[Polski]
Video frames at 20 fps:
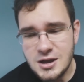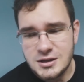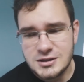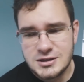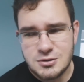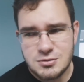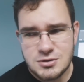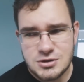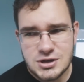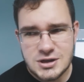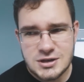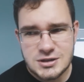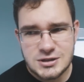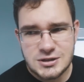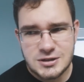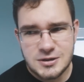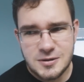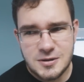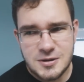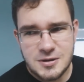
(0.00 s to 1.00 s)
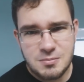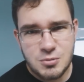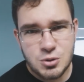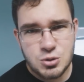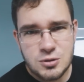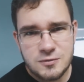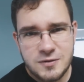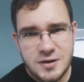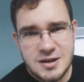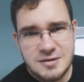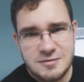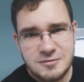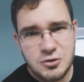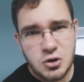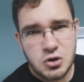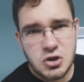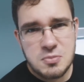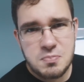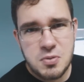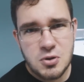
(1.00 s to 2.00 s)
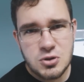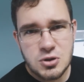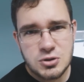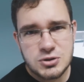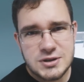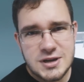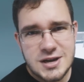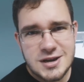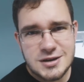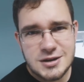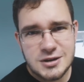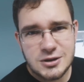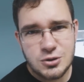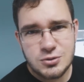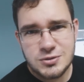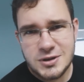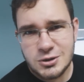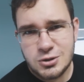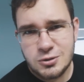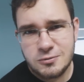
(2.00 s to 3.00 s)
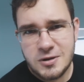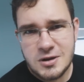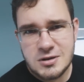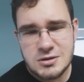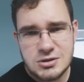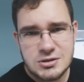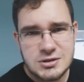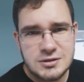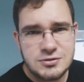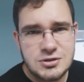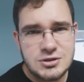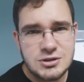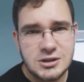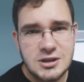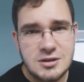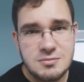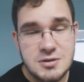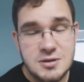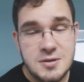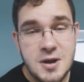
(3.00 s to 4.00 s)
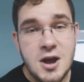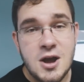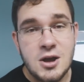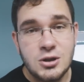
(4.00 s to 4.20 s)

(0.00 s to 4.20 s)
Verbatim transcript: cały czas y, montowałem vlogi po nocach, kontaktowałem się ze wszystkimi.